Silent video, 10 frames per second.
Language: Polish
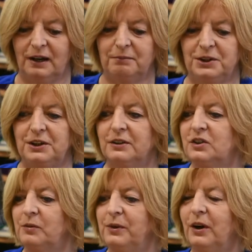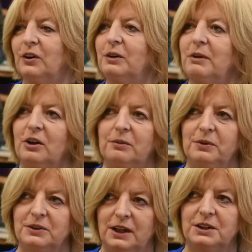myśląc sobie o nim jako
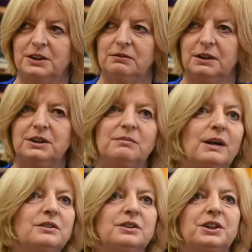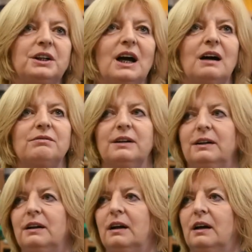postaci właśnie bardzo ciekawej,